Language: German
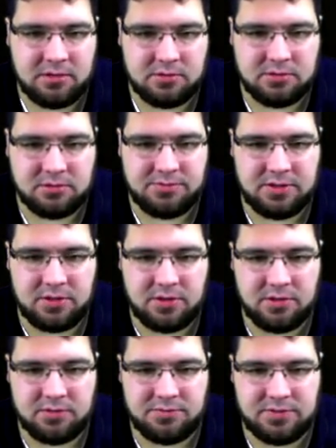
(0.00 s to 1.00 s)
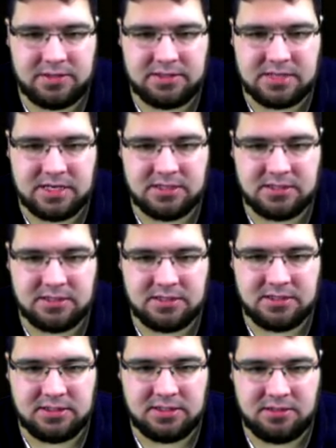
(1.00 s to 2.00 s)
Und wir können vielleicht endlich
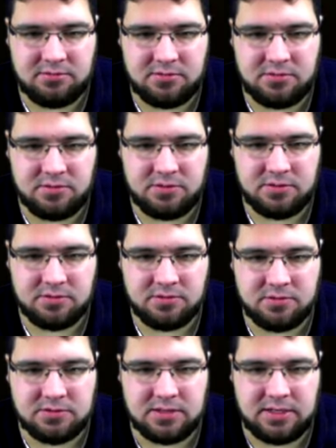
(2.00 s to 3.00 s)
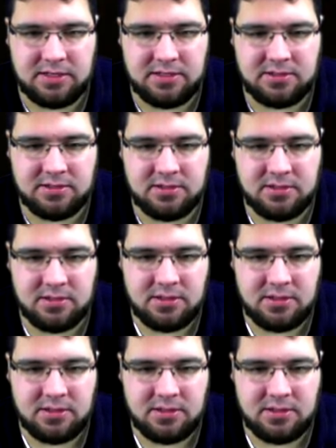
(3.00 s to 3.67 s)
hingehen und können uns eine